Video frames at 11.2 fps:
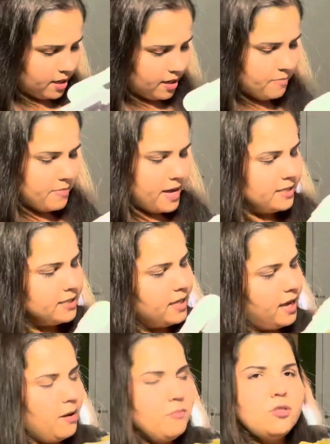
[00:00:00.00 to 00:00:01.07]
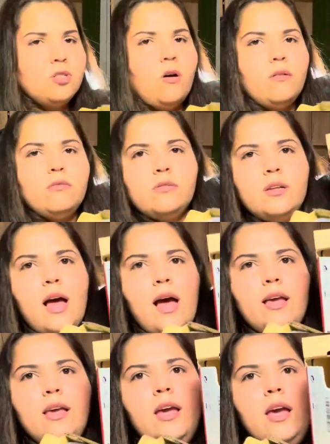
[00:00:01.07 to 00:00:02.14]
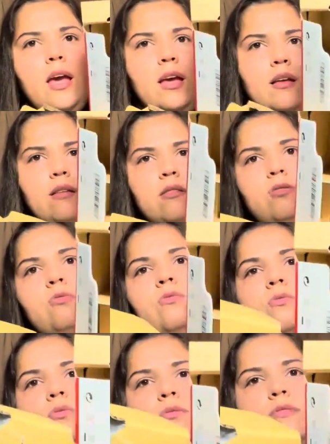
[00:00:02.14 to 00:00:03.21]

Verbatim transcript: que mais temos, ó? Aqui, tudo